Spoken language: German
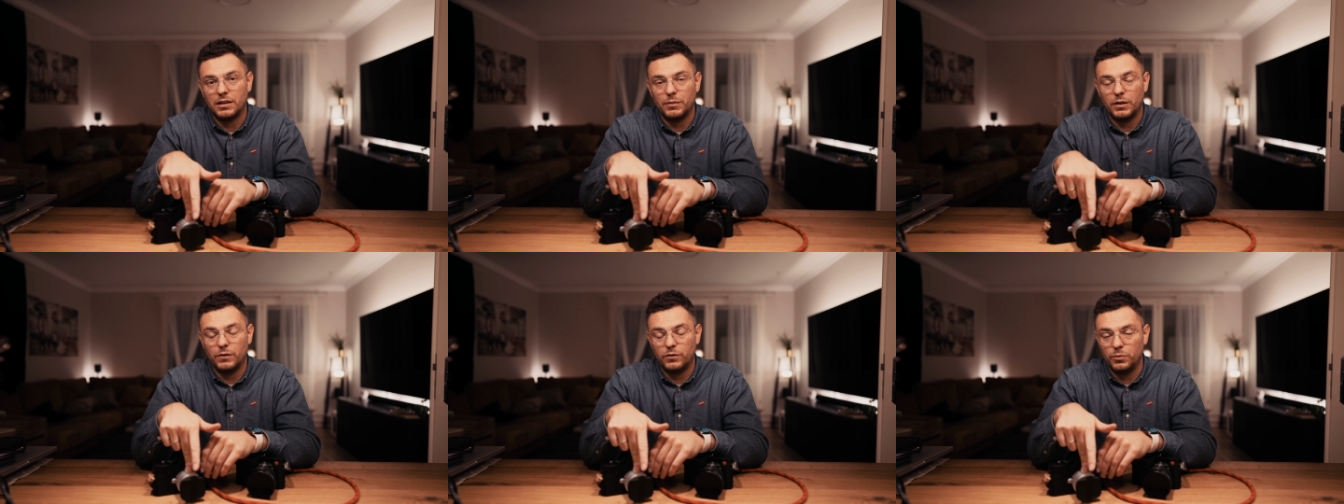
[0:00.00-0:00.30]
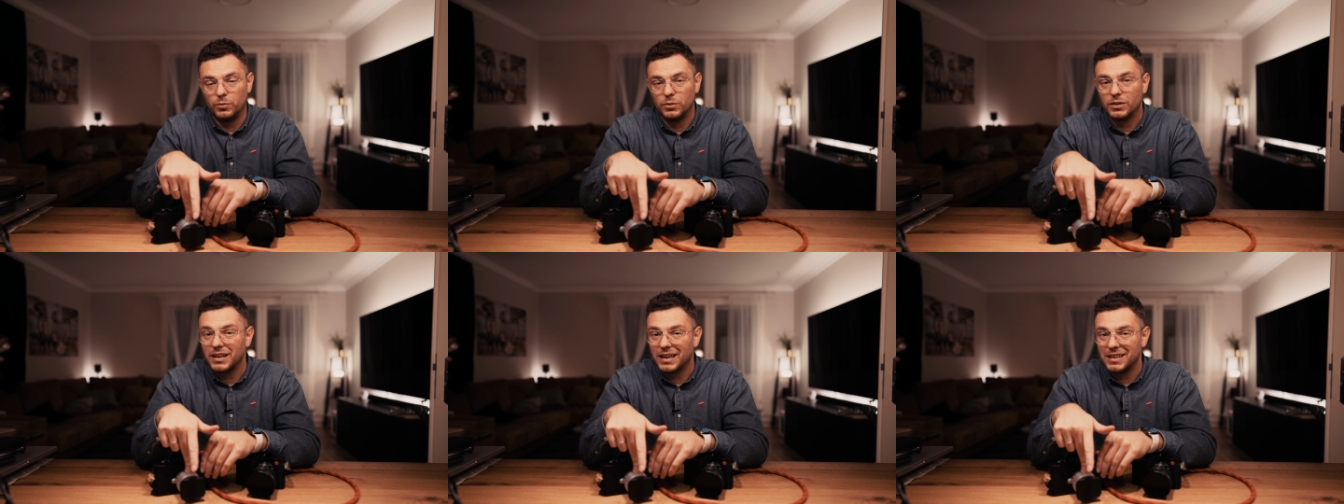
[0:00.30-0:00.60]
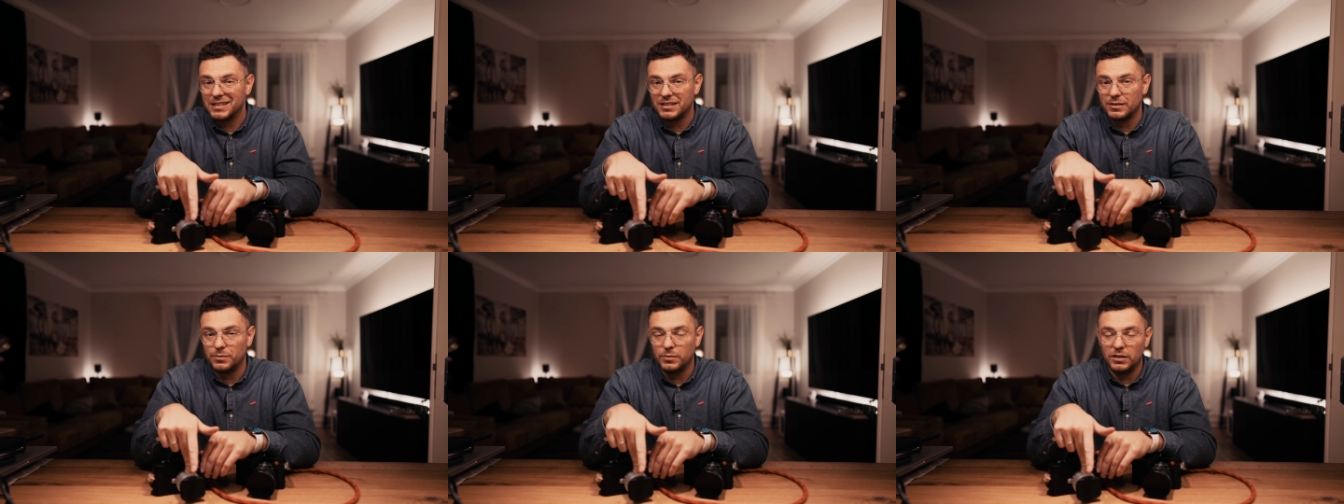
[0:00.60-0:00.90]
mein
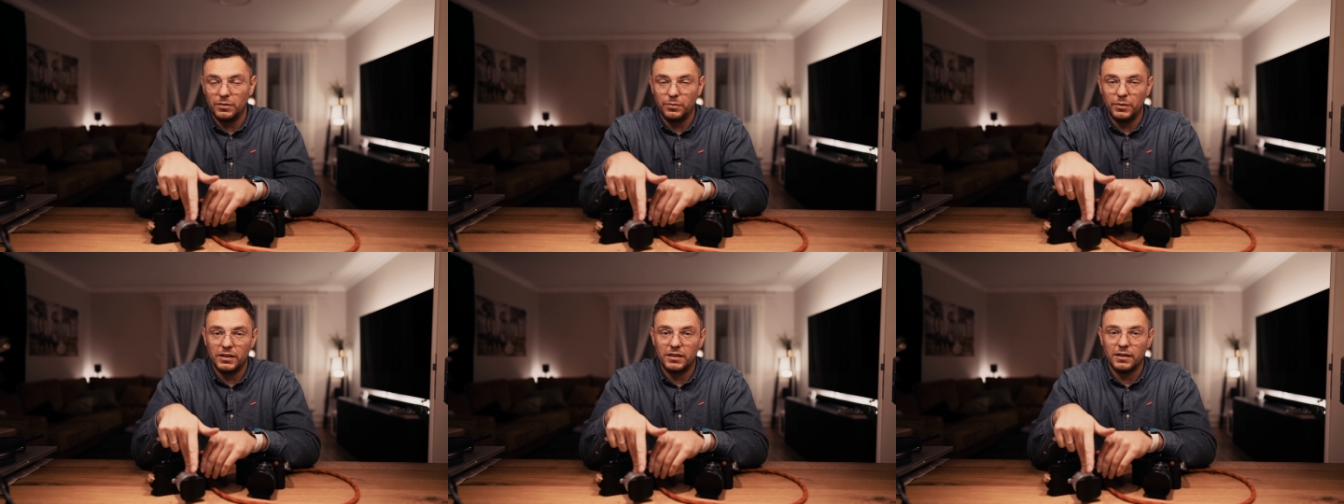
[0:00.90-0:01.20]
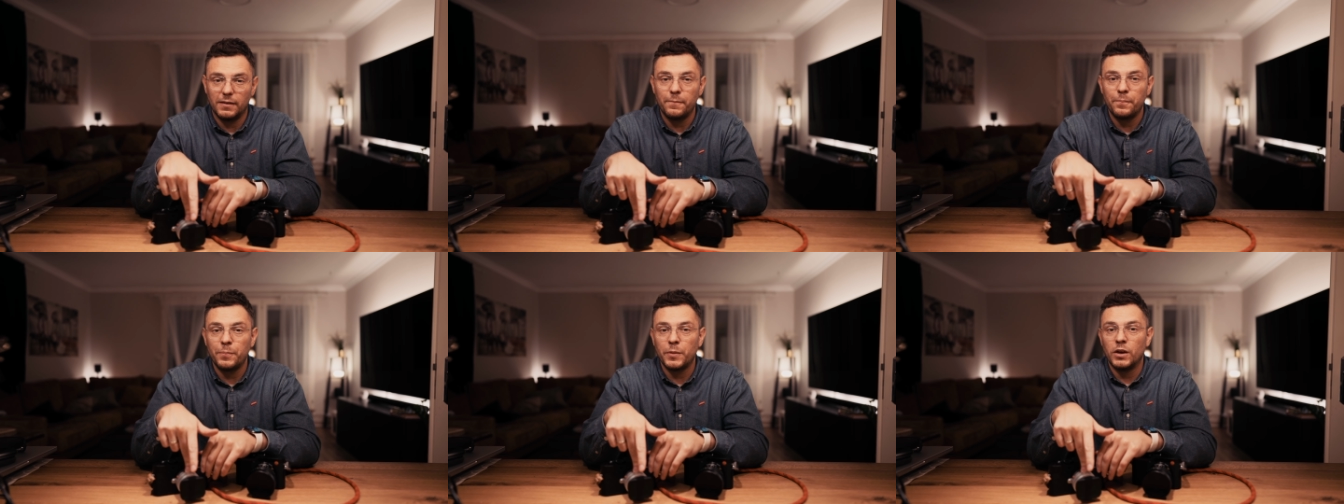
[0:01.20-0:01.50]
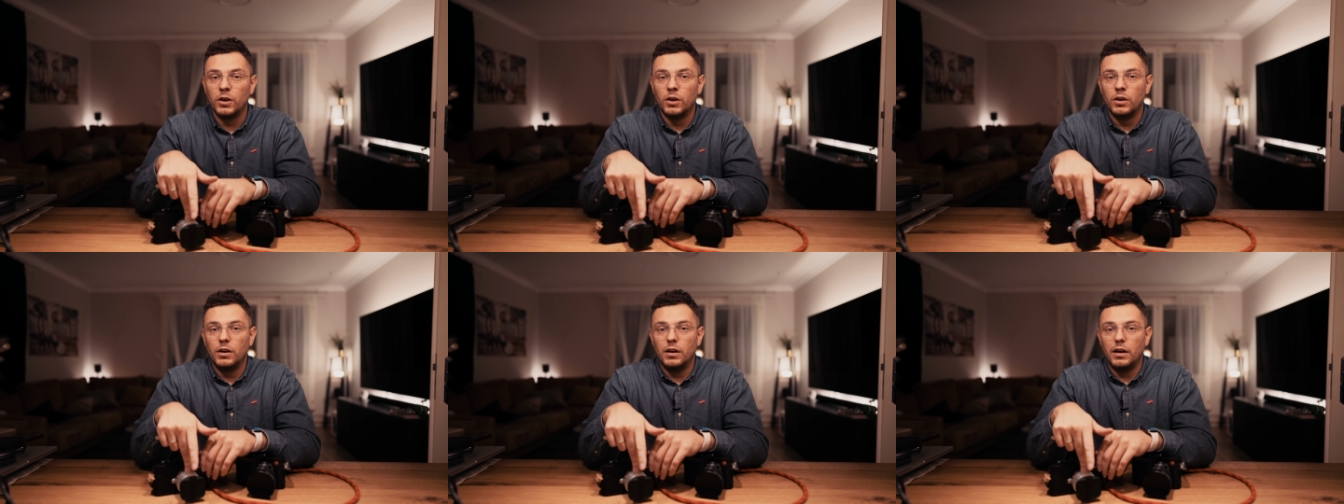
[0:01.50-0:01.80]
35 mm.
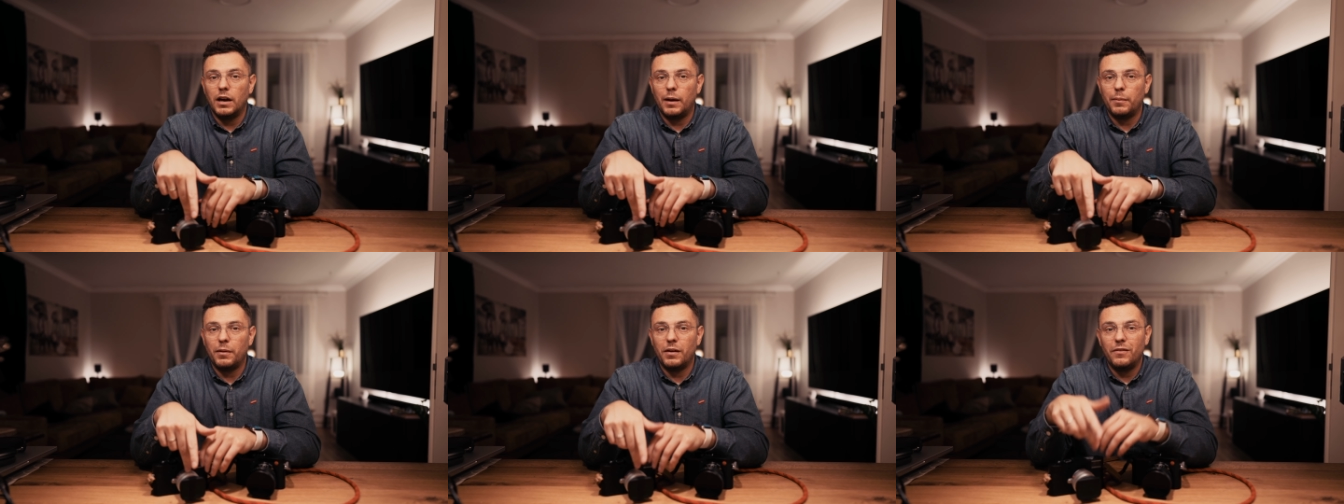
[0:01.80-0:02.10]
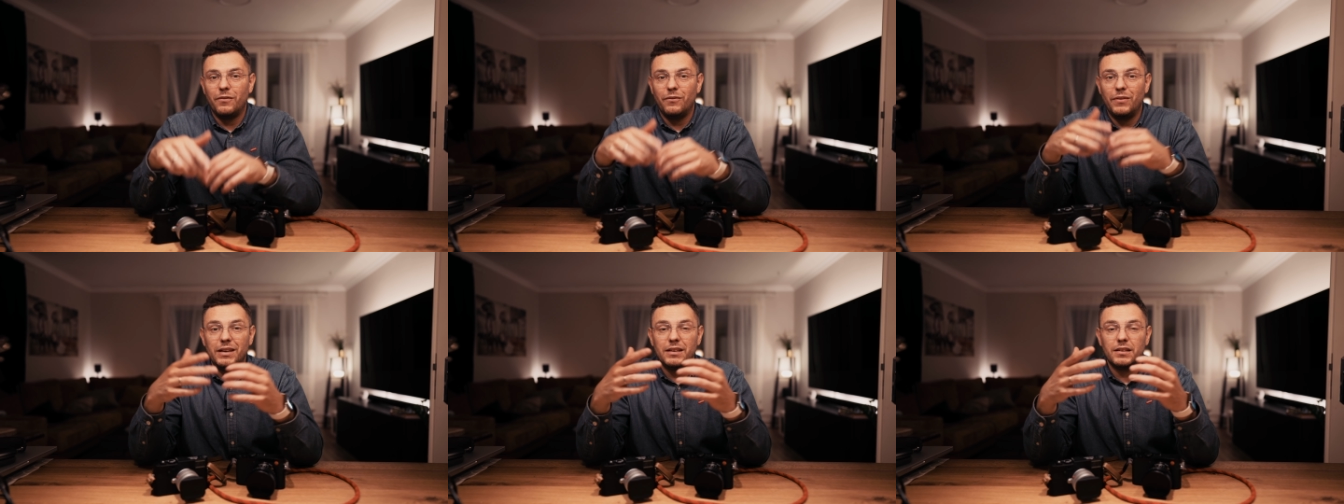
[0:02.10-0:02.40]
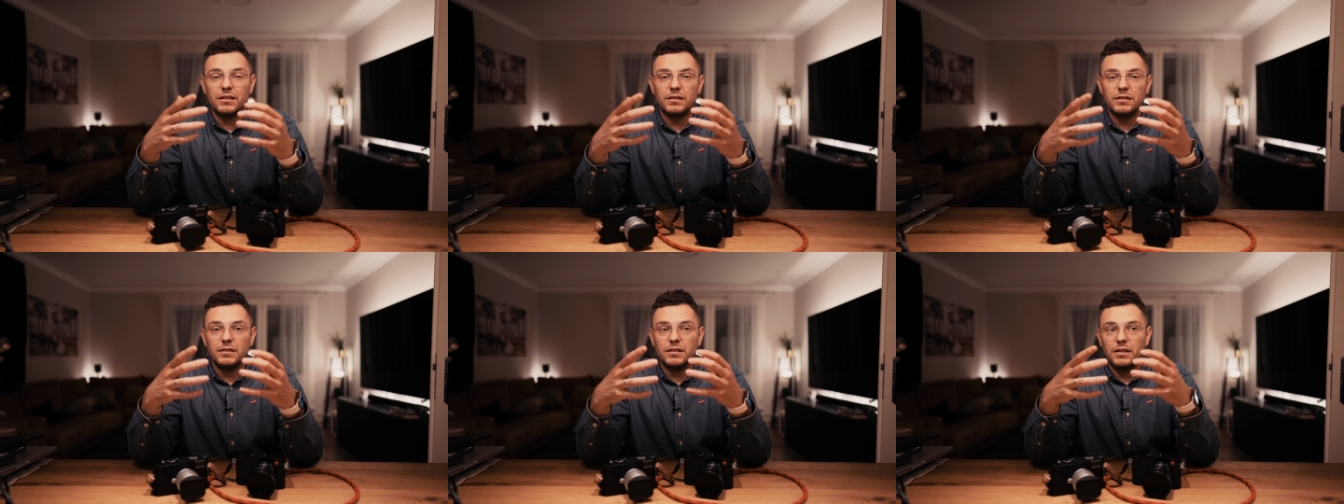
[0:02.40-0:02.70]
Aber
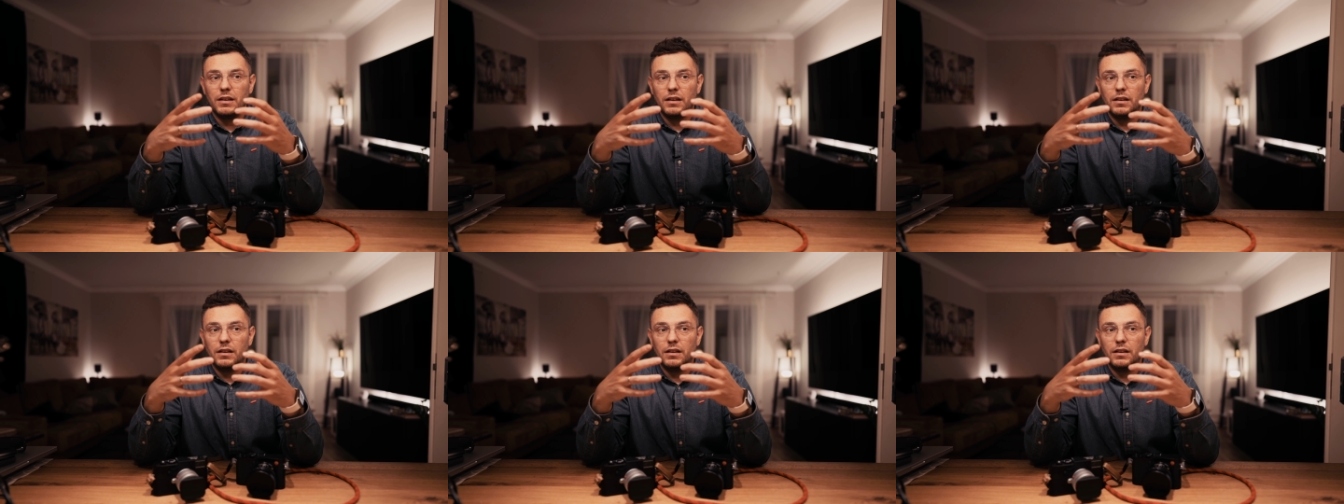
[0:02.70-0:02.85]
welche